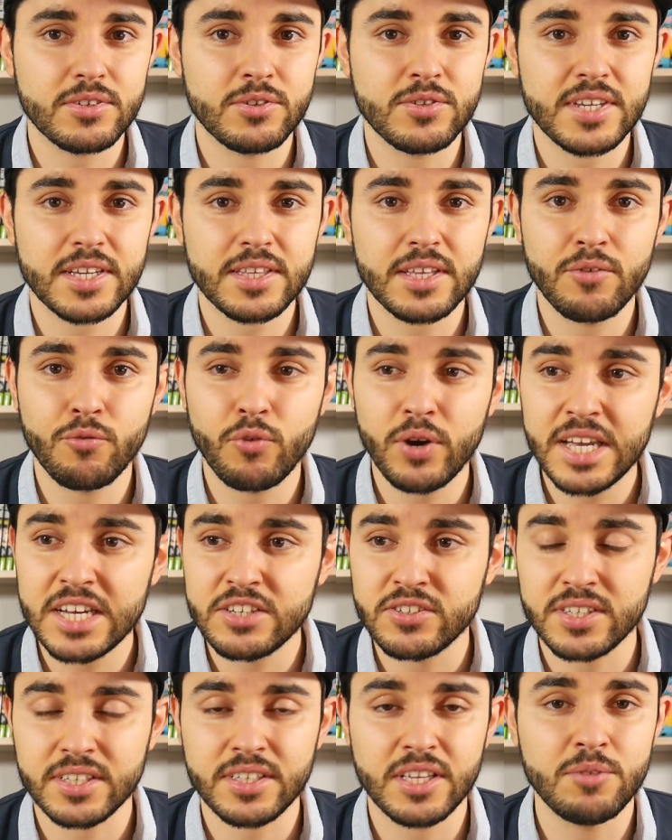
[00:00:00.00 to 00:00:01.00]
de certains voyages
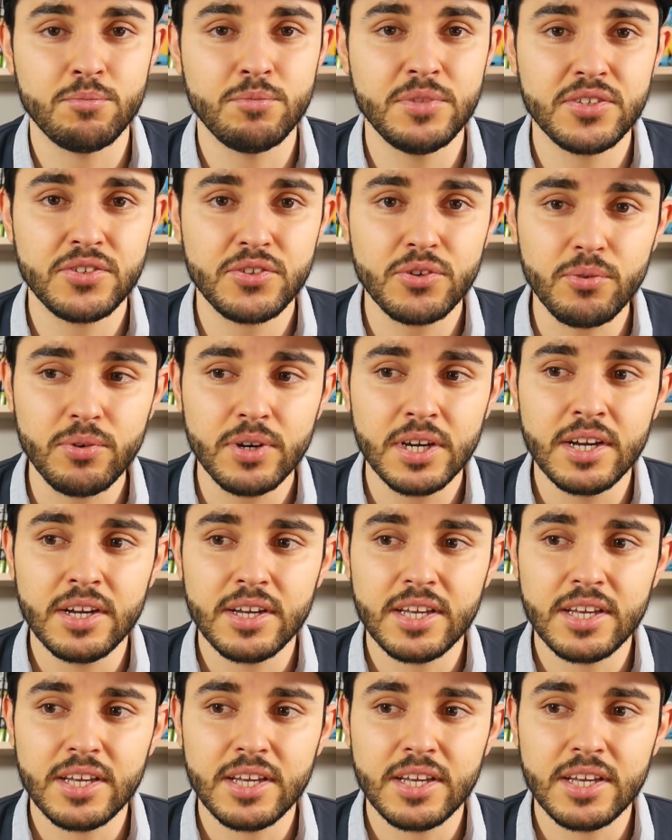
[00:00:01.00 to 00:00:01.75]
et certaines missions